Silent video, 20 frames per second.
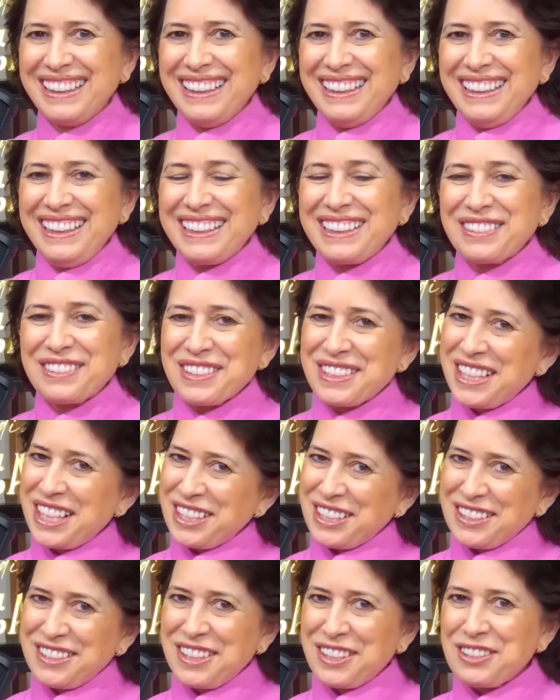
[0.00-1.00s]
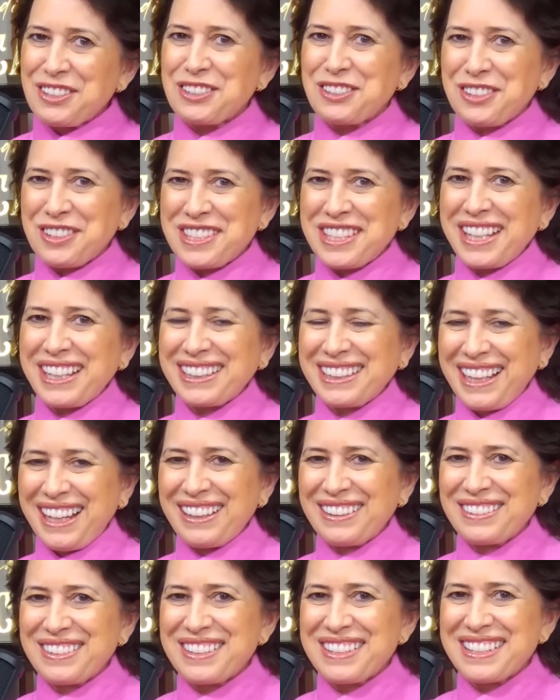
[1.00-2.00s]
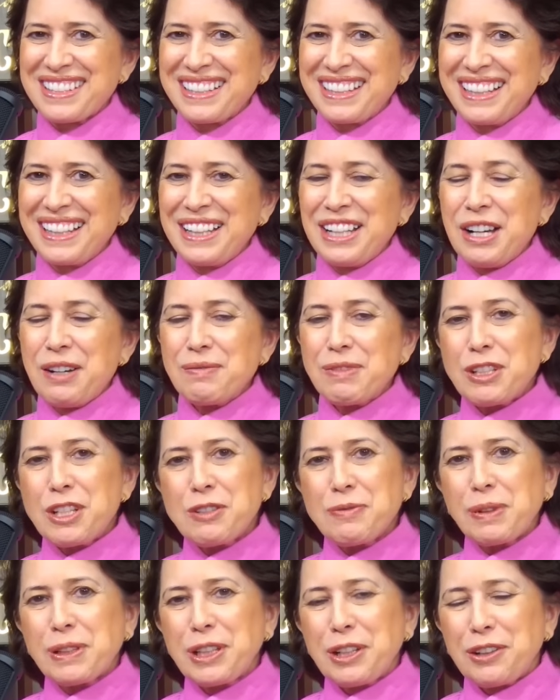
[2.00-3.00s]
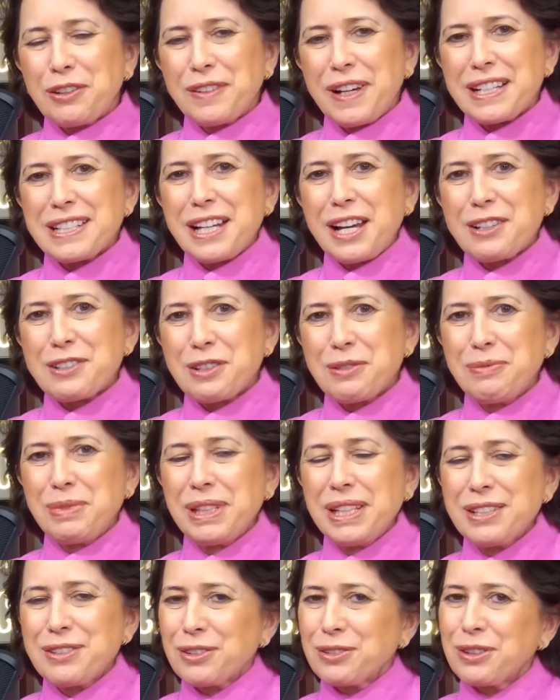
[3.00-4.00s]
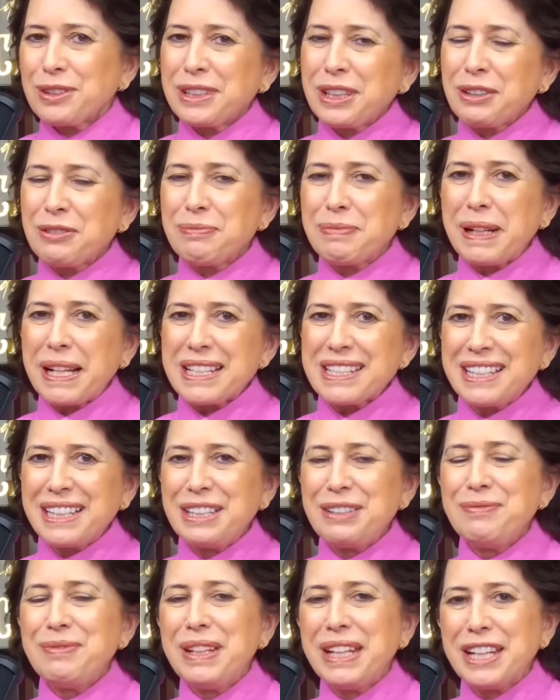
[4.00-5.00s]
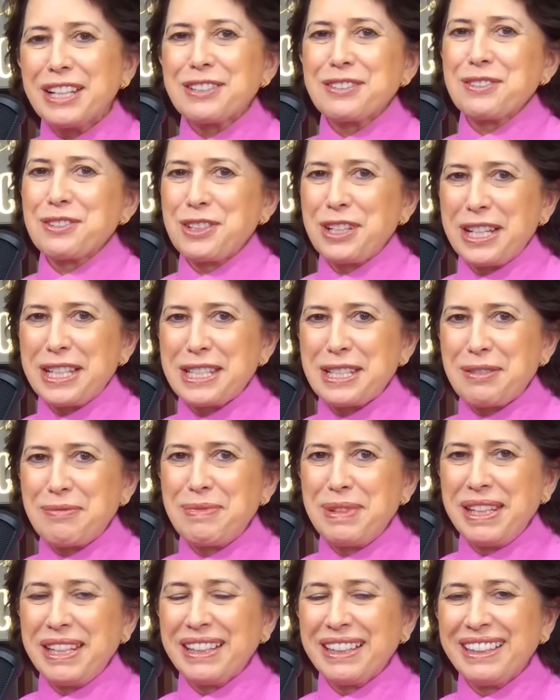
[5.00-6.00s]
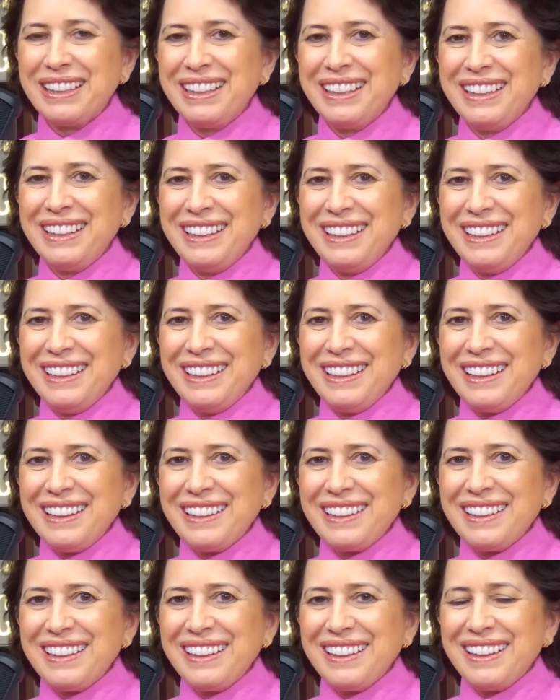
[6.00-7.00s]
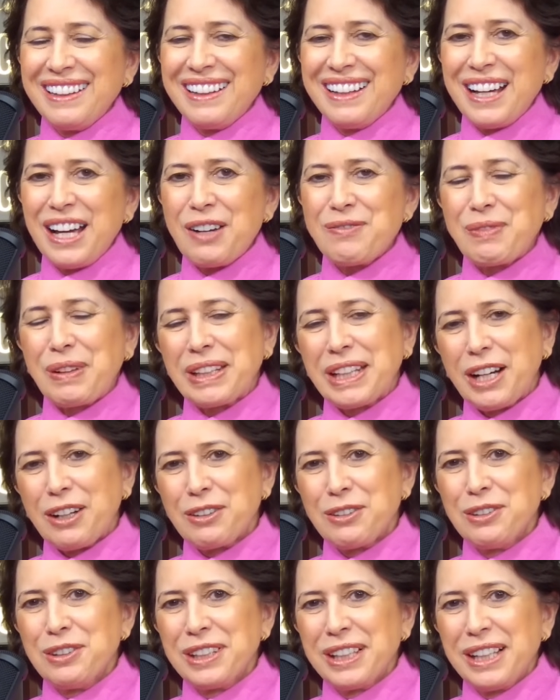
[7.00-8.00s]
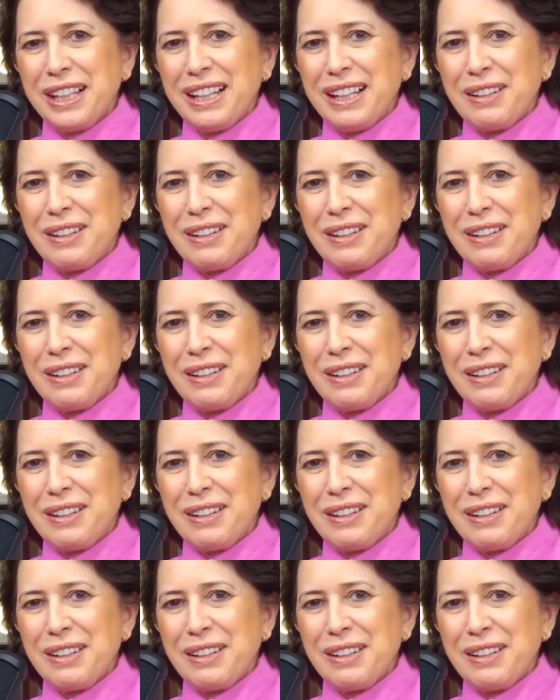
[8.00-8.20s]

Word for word: e que nos deixa às vezes desconcertados. Para a gente poder conversar sobre isso, eu estou tendo o um prazer imenso de receber a pedagoga,